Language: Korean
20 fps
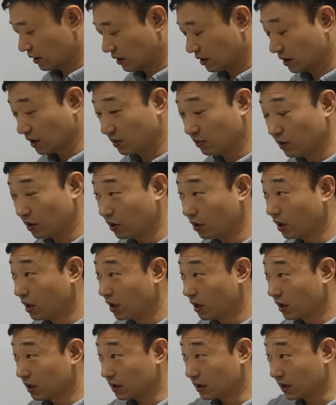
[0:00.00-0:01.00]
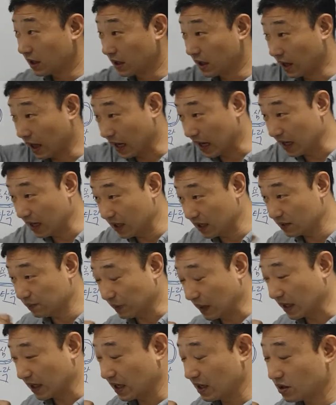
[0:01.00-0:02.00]
그게 뭐예요? 안에서
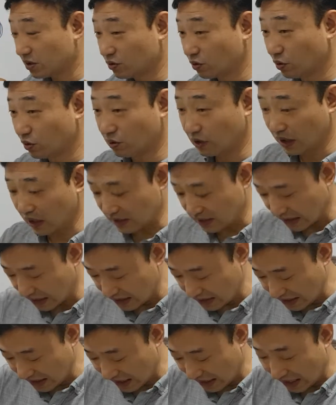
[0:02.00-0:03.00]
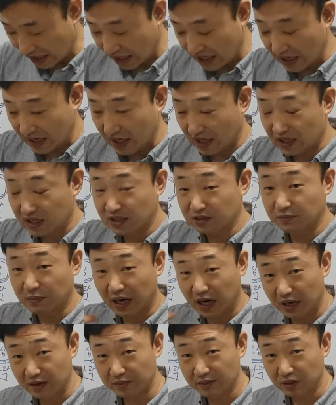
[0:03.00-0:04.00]
밖에서 들어오는 게 아니라 자기 안에 그
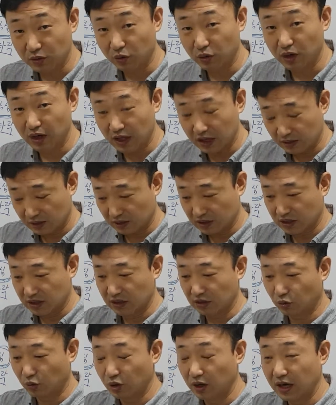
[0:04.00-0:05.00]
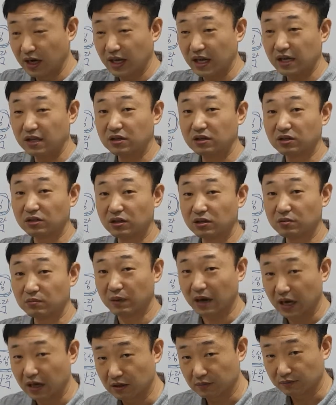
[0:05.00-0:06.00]
마음이 원래 그 원래 있던
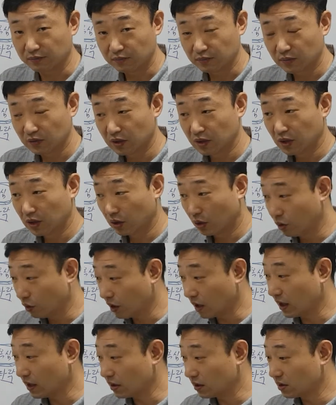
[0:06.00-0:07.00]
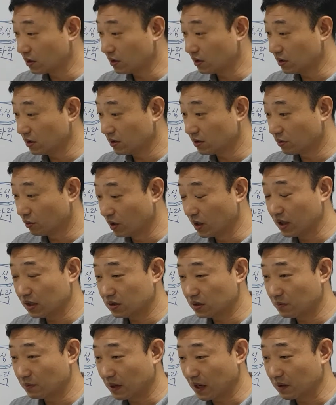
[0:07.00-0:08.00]
마음. 어, 그 원래
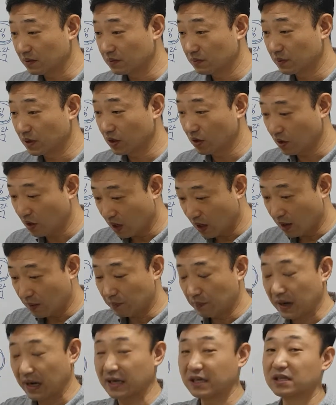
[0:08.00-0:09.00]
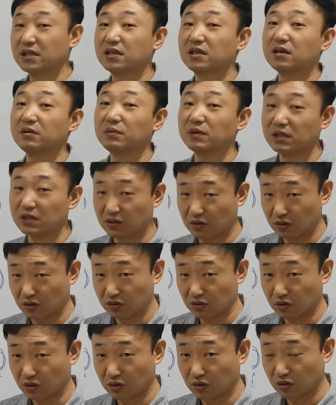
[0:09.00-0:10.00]
있던 마음이 뭐예요? 바뀌어 버린
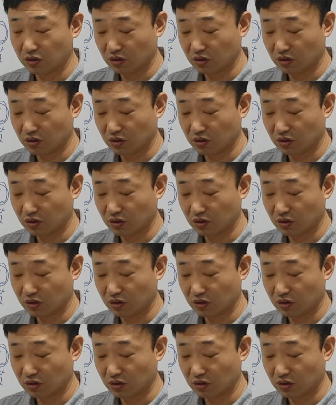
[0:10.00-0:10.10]
거죠.